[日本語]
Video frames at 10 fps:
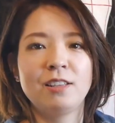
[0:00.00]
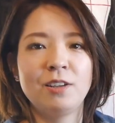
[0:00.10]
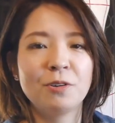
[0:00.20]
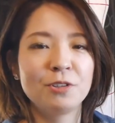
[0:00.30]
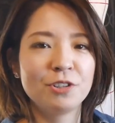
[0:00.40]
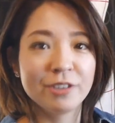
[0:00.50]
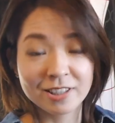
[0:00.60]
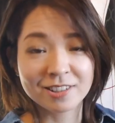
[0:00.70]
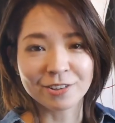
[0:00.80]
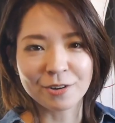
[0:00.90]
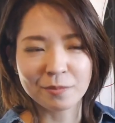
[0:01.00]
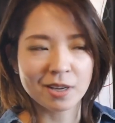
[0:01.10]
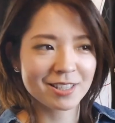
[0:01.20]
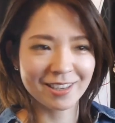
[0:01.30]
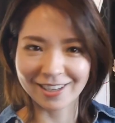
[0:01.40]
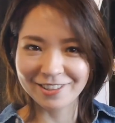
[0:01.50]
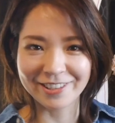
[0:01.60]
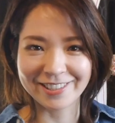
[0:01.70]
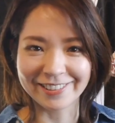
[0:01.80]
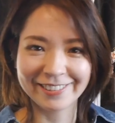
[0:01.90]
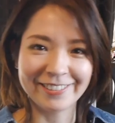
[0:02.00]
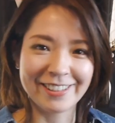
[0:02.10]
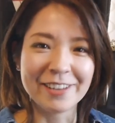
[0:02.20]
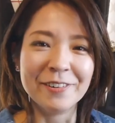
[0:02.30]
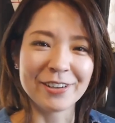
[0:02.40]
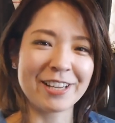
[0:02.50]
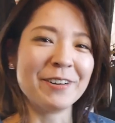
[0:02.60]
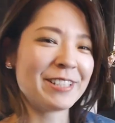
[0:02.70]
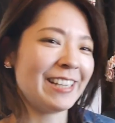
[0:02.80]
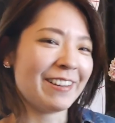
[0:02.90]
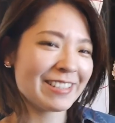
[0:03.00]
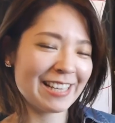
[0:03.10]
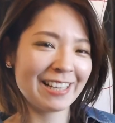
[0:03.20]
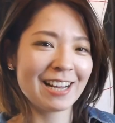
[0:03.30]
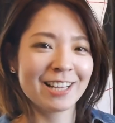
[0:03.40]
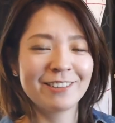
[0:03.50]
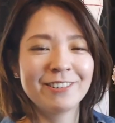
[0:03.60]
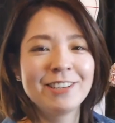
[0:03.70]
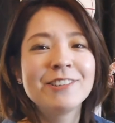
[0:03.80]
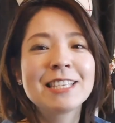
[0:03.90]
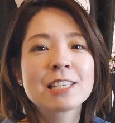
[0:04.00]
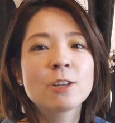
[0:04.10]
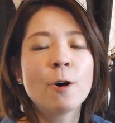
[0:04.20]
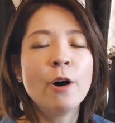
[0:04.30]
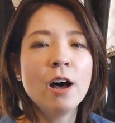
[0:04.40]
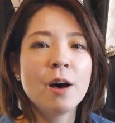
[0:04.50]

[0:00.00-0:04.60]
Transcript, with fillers: 日本唯一のまあ世界唯一のと言ってもいいかもしれませんが日本唯一の